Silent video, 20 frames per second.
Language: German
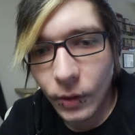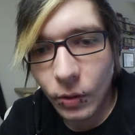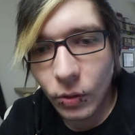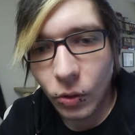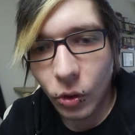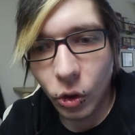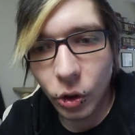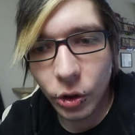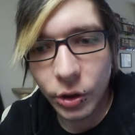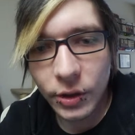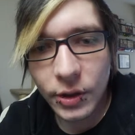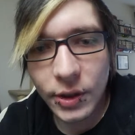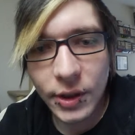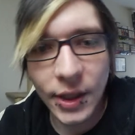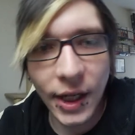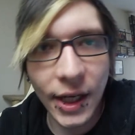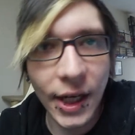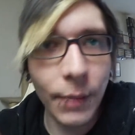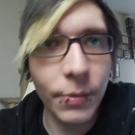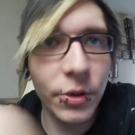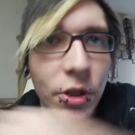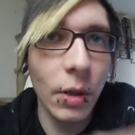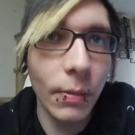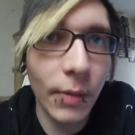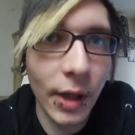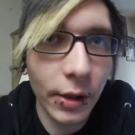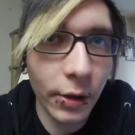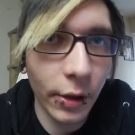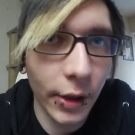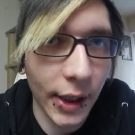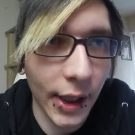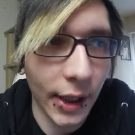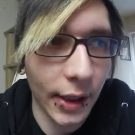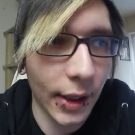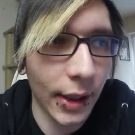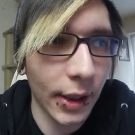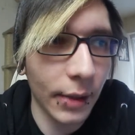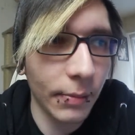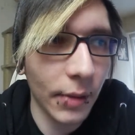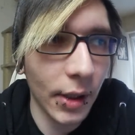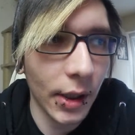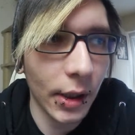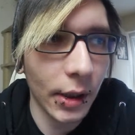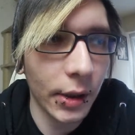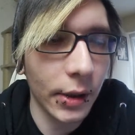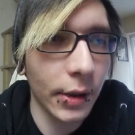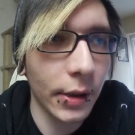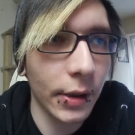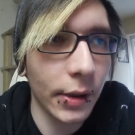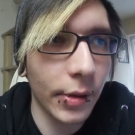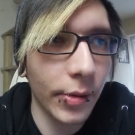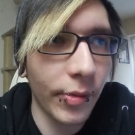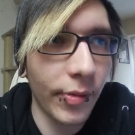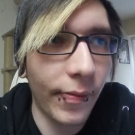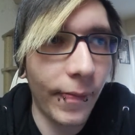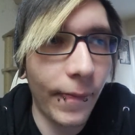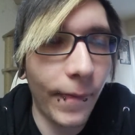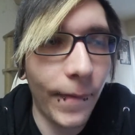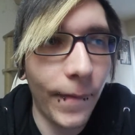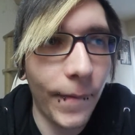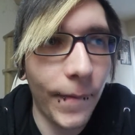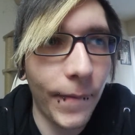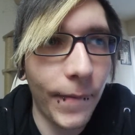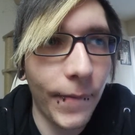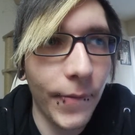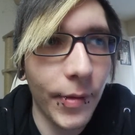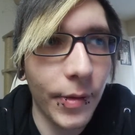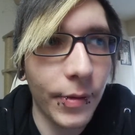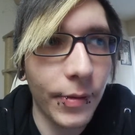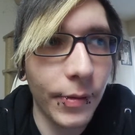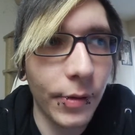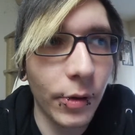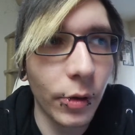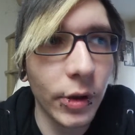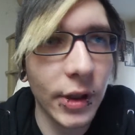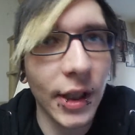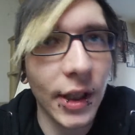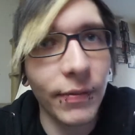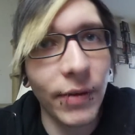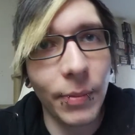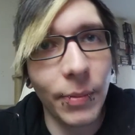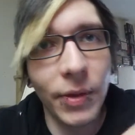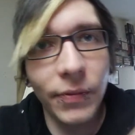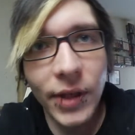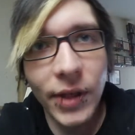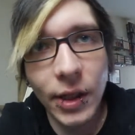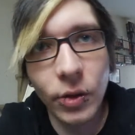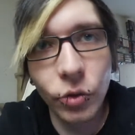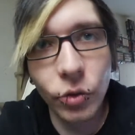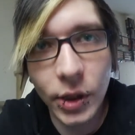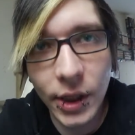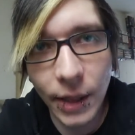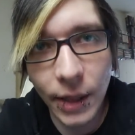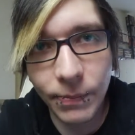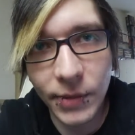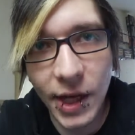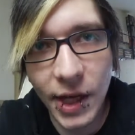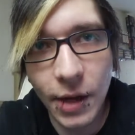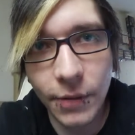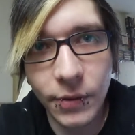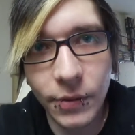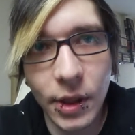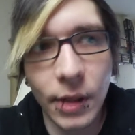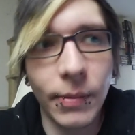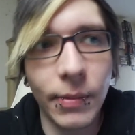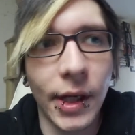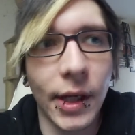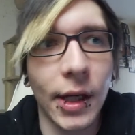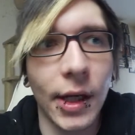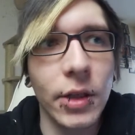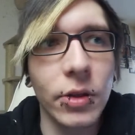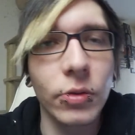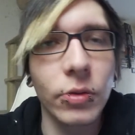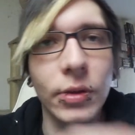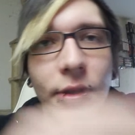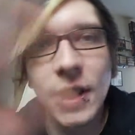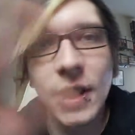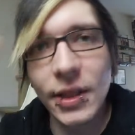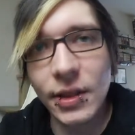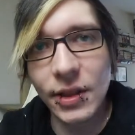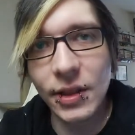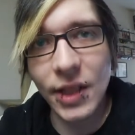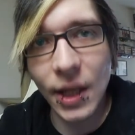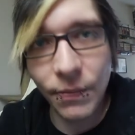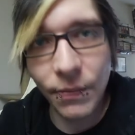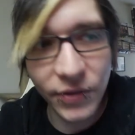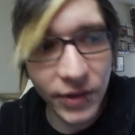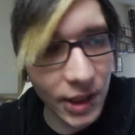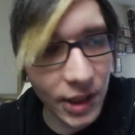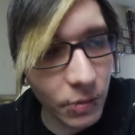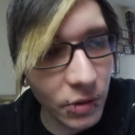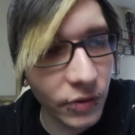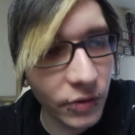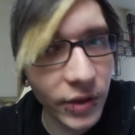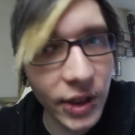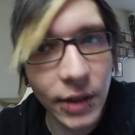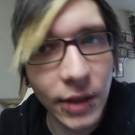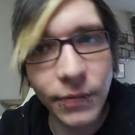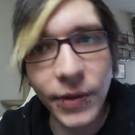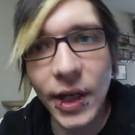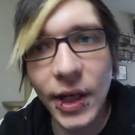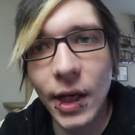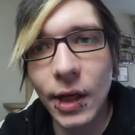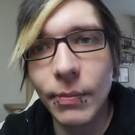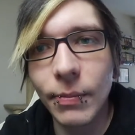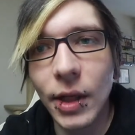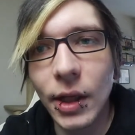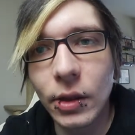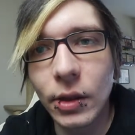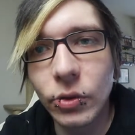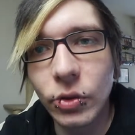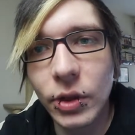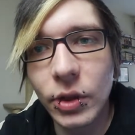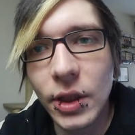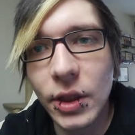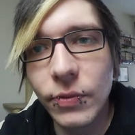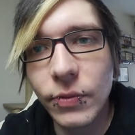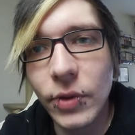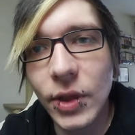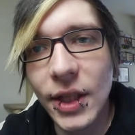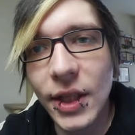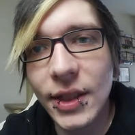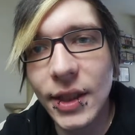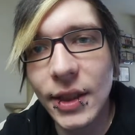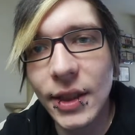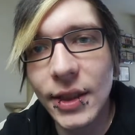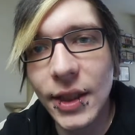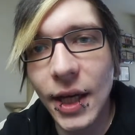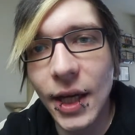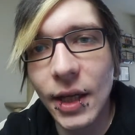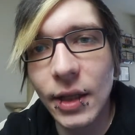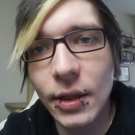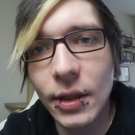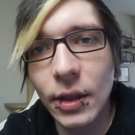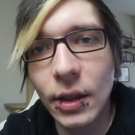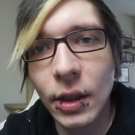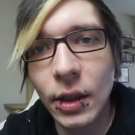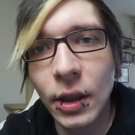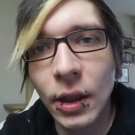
und dann habe ich nochmal einen neuen Kanal gemacht. Und da war mir wieder nur knapp die Hälfte dabei. Also das, ich habe ziemlich viele Fehler gemacht und ich will jetzt ganz gerne